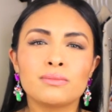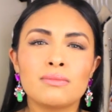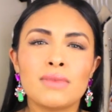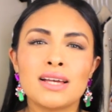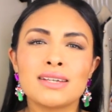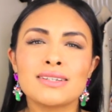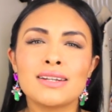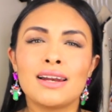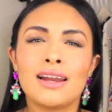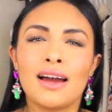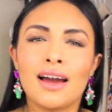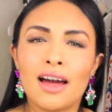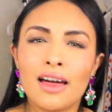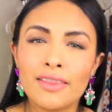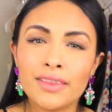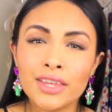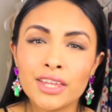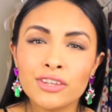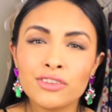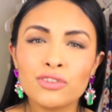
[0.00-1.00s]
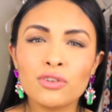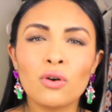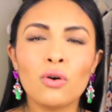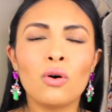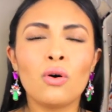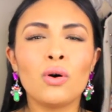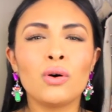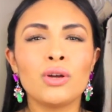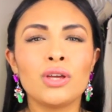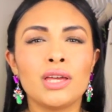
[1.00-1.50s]
más
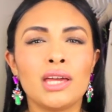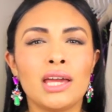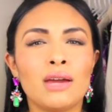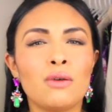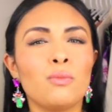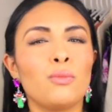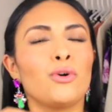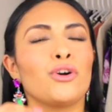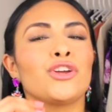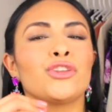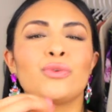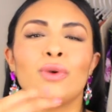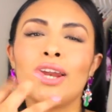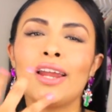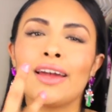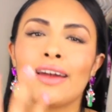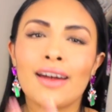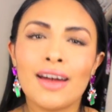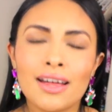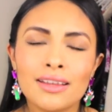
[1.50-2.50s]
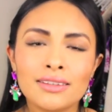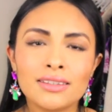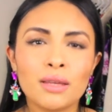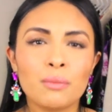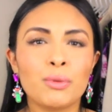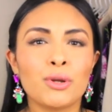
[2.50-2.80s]
relajadito, un poquito elegante,